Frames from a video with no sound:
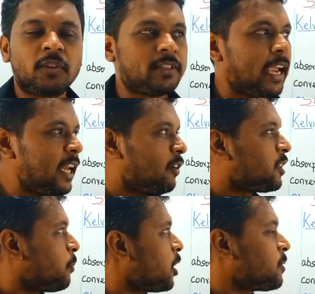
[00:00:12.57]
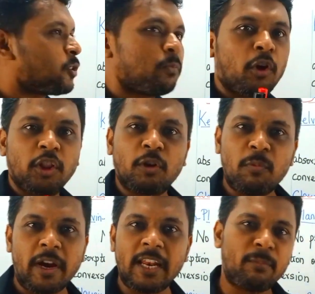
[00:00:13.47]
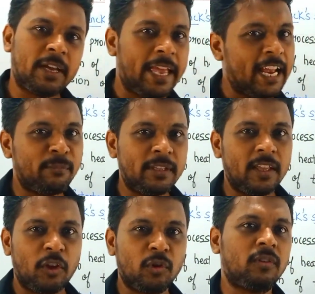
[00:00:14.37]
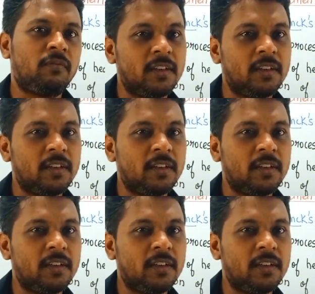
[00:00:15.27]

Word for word: ஸோ செகண்ட் லா ஆஃப் தெர்மோடைனமிக்ஸ் போகிறதுக்கு முன்னாடி நமக்கு ஏற்கனவே தெரியும்